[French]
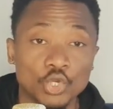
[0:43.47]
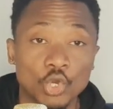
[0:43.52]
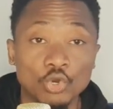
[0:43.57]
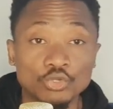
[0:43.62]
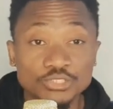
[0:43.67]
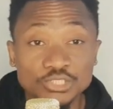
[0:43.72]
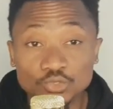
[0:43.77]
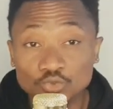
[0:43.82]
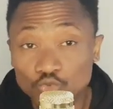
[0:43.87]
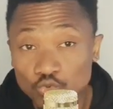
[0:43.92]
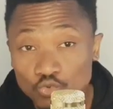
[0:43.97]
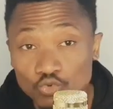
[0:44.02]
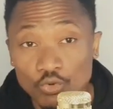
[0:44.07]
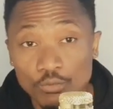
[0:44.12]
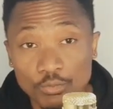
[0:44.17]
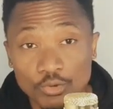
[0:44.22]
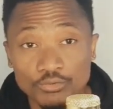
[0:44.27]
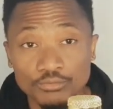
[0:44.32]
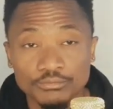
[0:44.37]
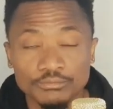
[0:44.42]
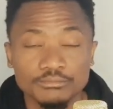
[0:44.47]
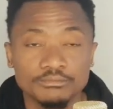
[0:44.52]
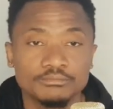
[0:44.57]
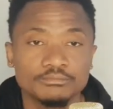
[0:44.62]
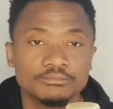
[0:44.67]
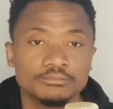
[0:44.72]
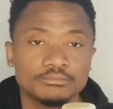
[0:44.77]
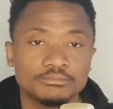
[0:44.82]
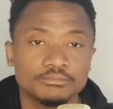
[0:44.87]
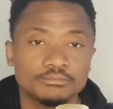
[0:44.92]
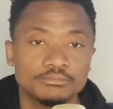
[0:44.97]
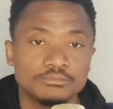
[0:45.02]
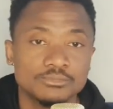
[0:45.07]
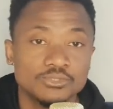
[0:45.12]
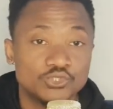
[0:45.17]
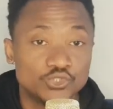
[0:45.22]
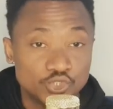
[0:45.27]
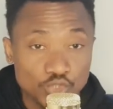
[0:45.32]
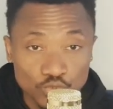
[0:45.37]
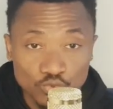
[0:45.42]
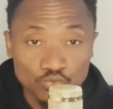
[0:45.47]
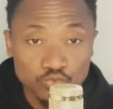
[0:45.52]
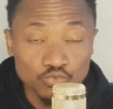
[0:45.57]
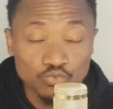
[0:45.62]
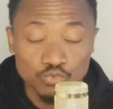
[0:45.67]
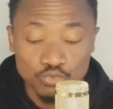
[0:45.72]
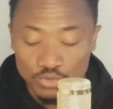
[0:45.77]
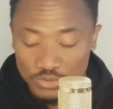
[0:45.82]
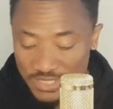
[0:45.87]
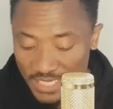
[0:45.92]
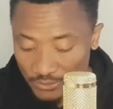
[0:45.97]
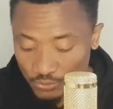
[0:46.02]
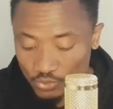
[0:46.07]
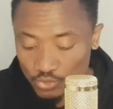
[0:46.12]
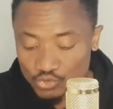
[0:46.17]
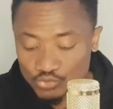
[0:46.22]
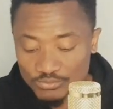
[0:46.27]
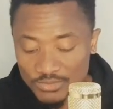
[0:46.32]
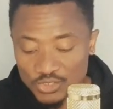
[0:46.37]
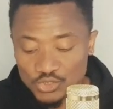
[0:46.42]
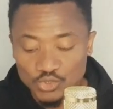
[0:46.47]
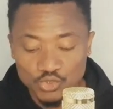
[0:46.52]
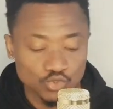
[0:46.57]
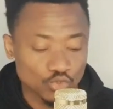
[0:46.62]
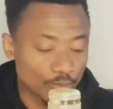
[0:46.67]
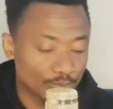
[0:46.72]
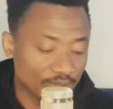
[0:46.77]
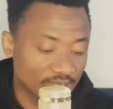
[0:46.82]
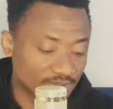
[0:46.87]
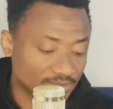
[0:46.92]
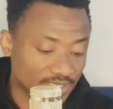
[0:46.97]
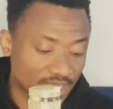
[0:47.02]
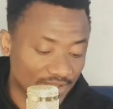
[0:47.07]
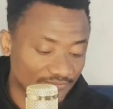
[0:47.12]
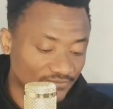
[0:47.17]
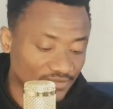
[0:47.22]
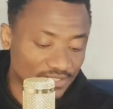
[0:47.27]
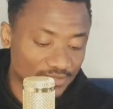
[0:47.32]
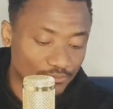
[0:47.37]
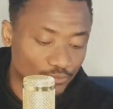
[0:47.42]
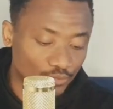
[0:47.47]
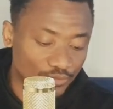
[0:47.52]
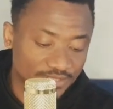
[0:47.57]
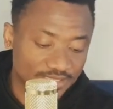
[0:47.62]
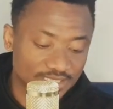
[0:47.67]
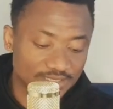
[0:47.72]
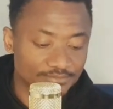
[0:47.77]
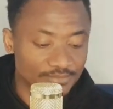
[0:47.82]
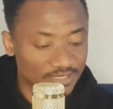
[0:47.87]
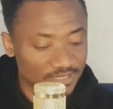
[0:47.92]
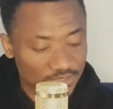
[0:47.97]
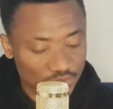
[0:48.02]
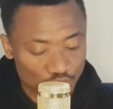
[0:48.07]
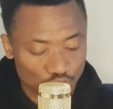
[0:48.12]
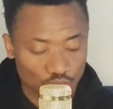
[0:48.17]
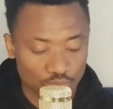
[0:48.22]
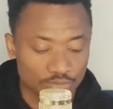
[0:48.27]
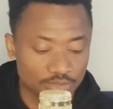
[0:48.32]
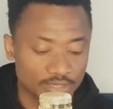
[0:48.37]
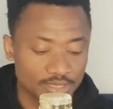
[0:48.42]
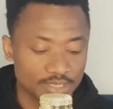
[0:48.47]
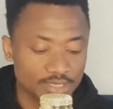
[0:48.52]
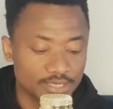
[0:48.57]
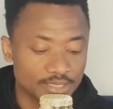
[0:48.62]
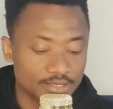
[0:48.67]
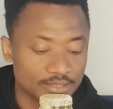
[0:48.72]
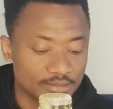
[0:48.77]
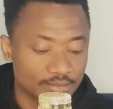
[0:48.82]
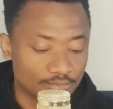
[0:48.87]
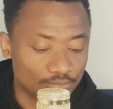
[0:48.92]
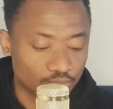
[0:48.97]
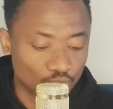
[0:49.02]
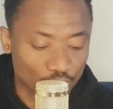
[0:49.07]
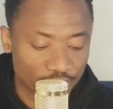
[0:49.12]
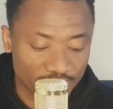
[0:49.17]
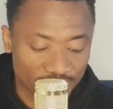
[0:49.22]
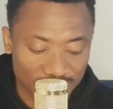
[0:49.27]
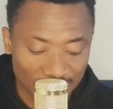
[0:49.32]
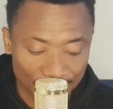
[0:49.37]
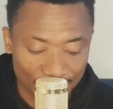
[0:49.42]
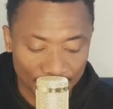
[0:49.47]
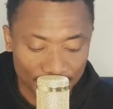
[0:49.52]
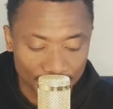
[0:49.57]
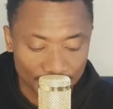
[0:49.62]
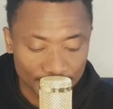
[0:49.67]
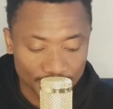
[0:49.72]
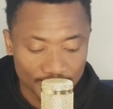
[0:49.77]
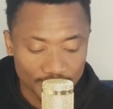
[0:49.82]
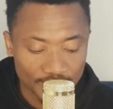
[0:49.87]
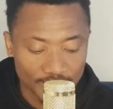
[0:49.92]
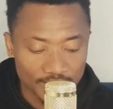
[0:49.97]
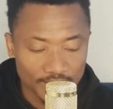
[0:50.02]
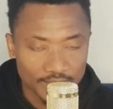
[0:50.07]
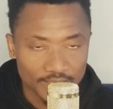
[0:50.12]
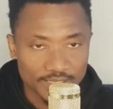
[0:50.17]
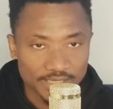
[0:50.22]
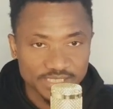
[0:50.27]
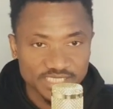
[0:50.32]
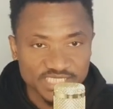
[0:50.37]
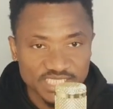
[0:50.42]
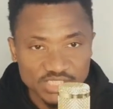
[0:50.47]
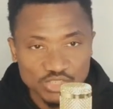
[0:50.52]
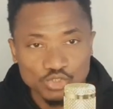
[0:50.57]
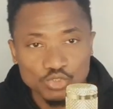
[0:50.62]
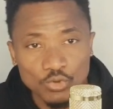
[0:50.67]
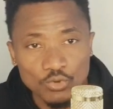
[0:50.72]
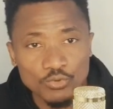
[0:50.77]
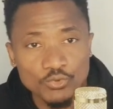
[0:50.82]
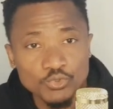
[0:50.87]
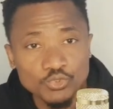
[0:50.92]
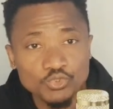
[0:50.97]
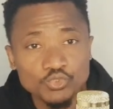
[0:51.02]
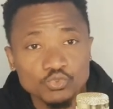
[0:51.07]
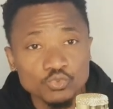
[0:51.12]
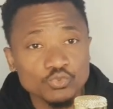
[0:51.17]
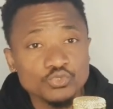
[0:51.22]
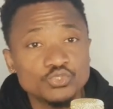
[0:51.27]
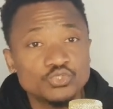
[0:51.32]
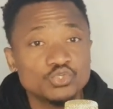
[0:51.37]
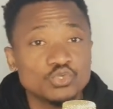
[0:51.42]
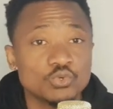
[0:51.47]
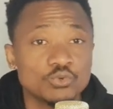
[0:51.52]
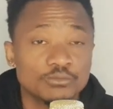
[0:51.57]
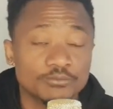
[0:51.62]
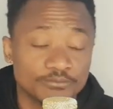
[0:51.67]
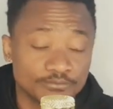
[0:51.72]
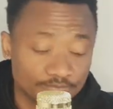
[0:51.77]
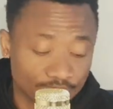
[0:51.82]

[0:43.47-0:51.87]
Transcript: On dit tout le monde. Surtout, il y a d'autres mecs qui ne sont pas dans l'affaire des politiques, mais qui sont bloqués là-bas. Cherchons une solution.